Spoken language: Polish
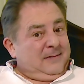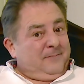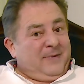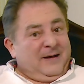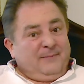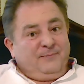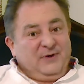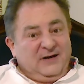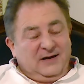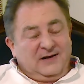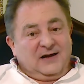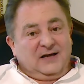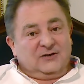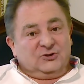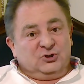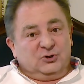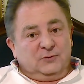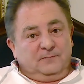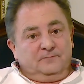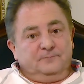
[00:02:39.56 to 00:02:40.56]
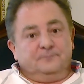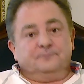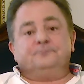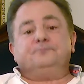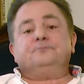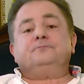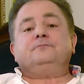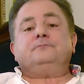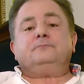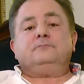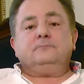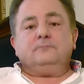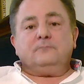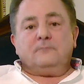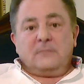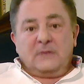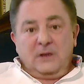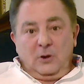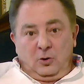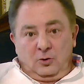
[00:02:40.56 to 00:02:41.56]
Paprykarz,
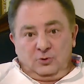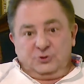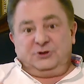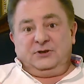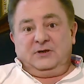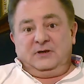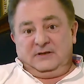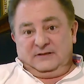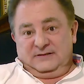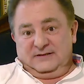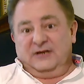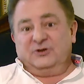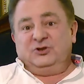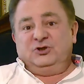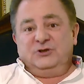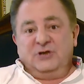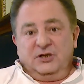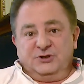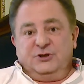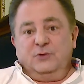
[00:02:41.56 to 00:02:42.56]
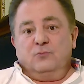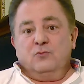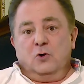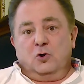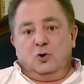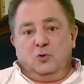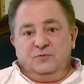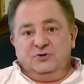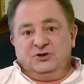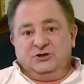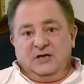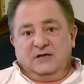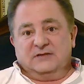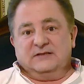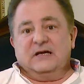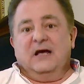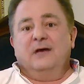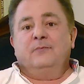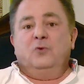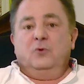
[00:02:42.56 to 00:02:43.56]
choć zaczyna się go robić tak
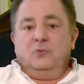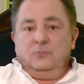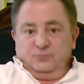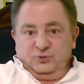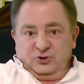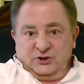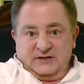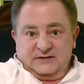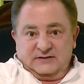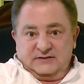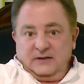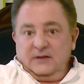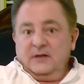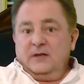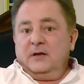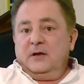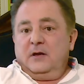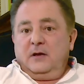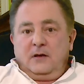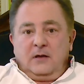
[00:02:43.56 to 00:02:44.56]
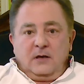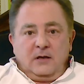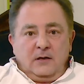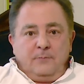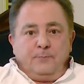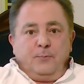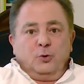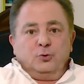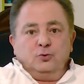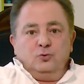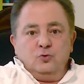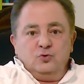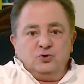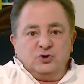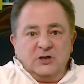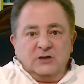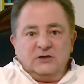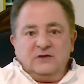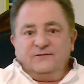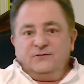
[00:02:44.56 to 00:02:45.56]
samo przez e,
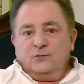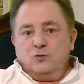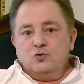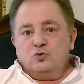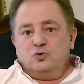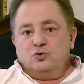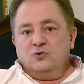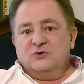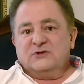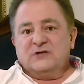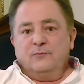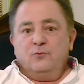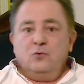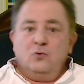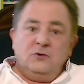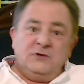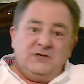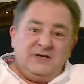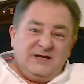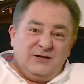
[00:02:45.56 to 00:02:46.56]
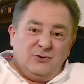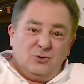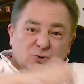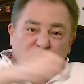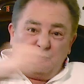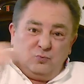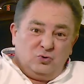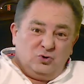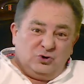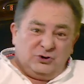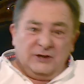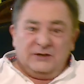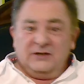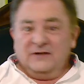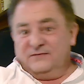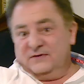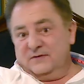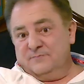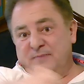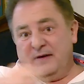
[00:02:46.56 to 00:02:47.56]
podduszenie w tłuszczu cebuli i
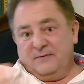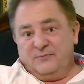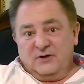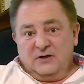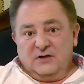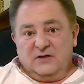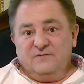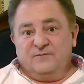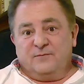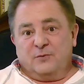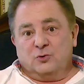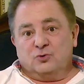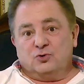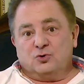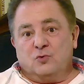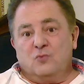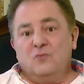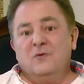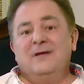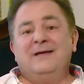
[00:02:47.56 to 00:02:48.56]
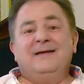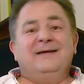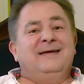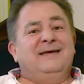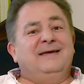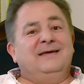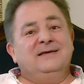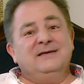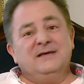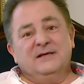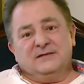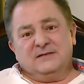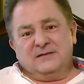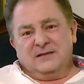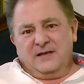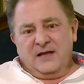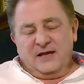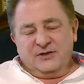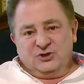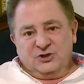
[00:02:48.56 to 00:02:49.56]
rozpuszczenie w tym papryki w proszku,
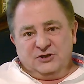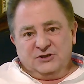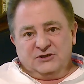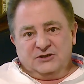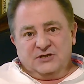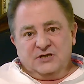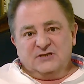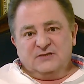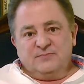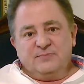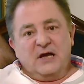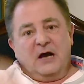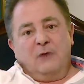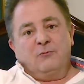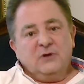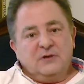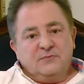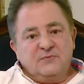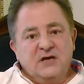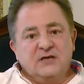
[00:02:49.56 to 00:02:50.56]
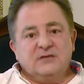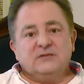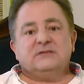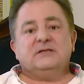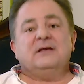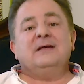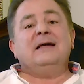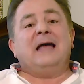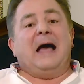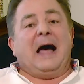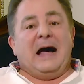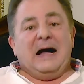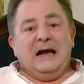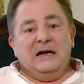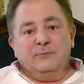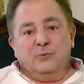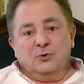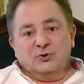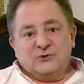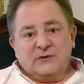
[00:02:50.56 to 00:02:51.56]
jest najczęściej z białych mięs,
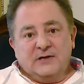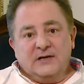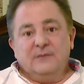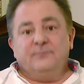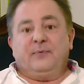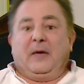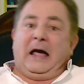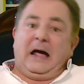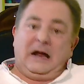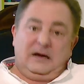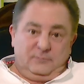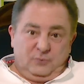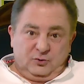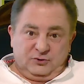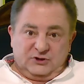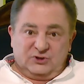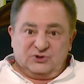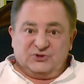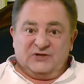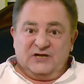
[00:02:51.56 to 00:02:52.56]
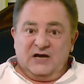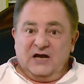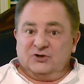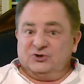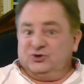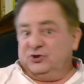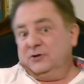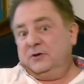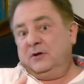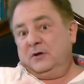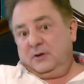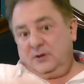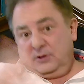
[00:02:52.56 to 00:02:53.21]
albo z ryb, albo też z jarzyn,